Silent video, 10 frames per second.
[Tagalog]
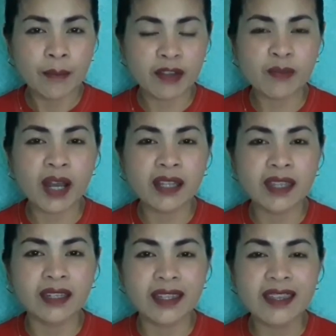Mas
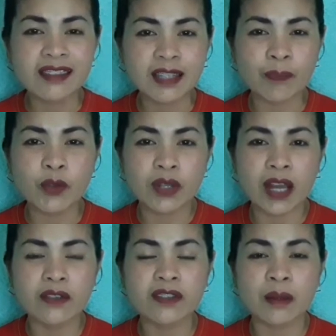maganda na i-stop nyo
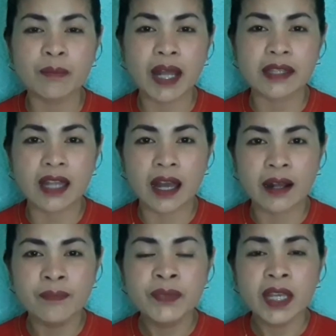na yung isang
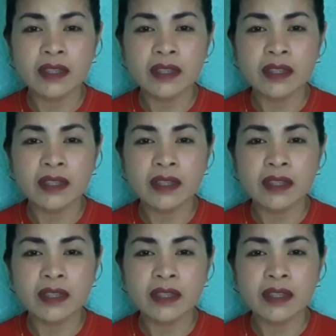product